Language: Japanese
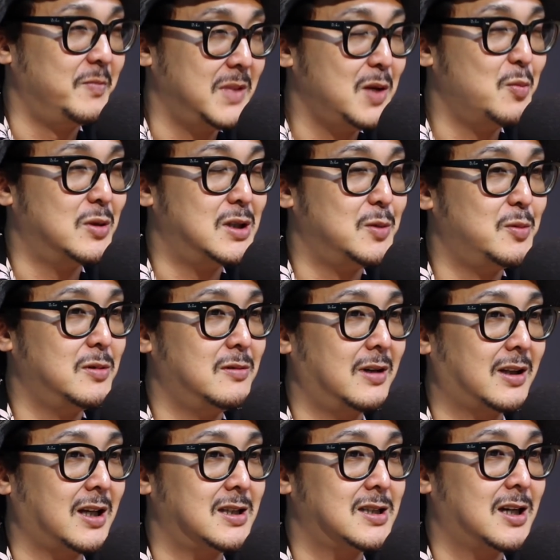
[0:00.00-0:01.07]
でも自分は
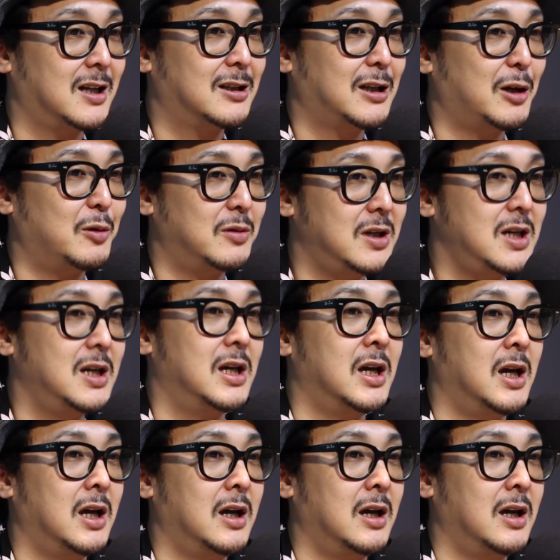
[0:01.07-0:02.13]
助かったのに
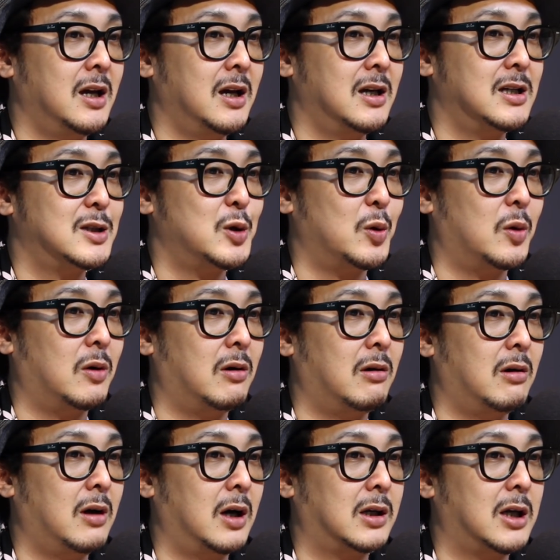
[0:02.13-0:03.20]
そ
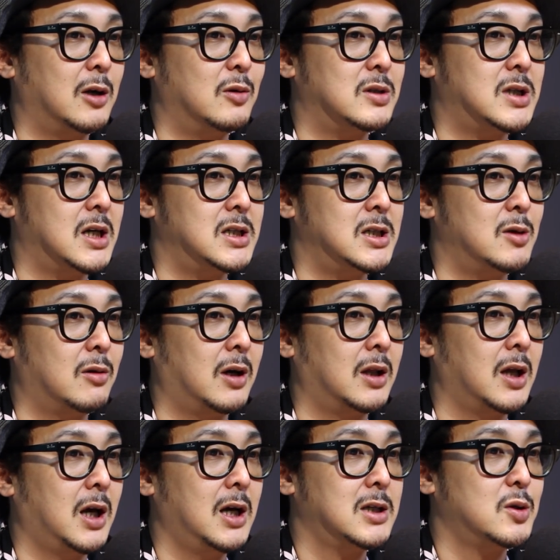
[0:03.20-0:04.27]
のあっロシア人の
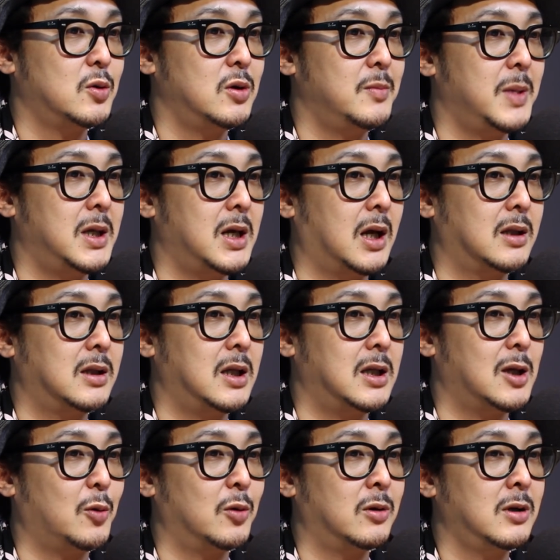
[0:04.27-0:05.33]
方がそういう目に遭ってい
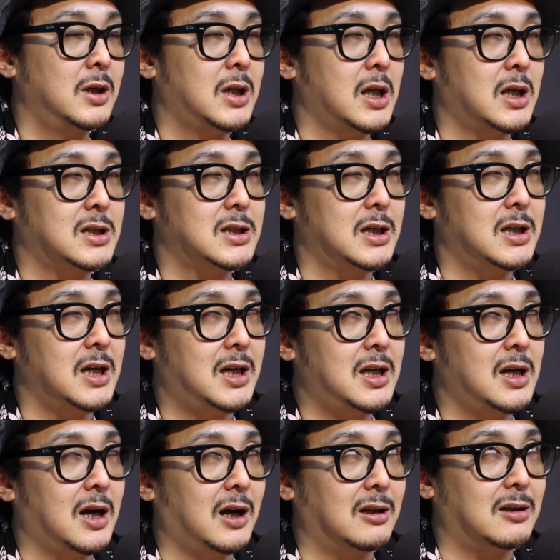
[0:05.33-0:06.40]
たことに手助けでき
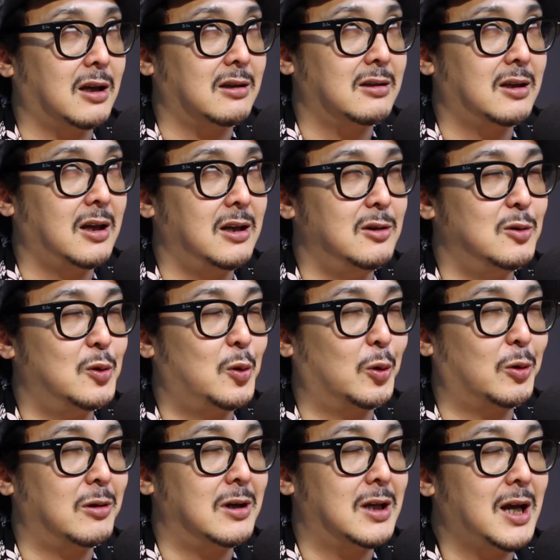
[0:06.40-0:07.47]
なかったっていうこ
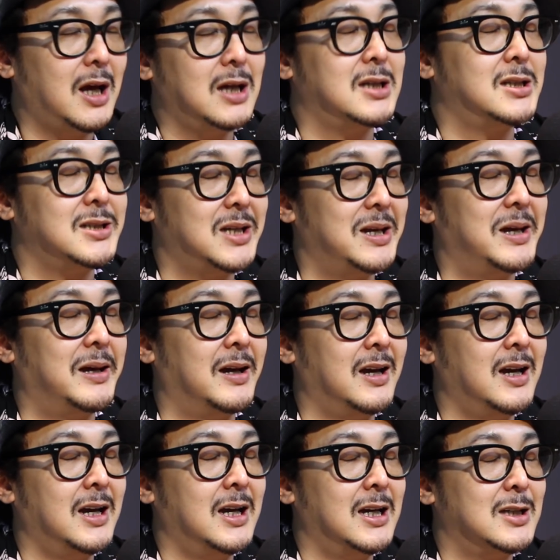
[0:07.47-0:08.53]
とに対して、う
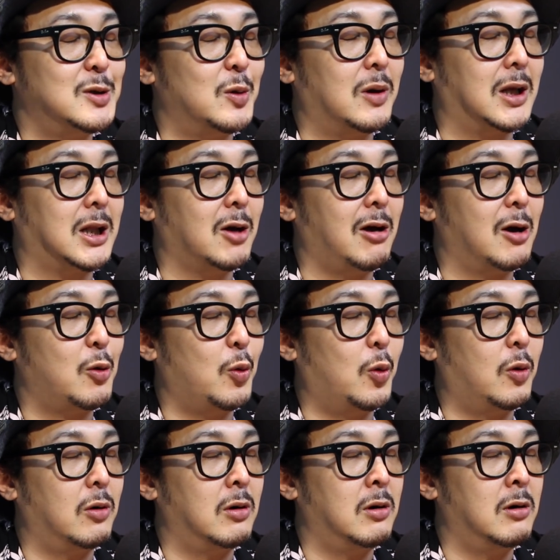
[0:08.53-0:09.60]
ん、その方は
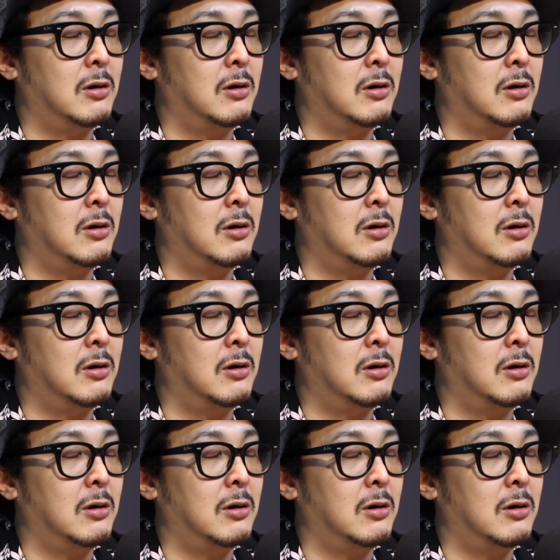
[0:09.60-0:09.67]
こ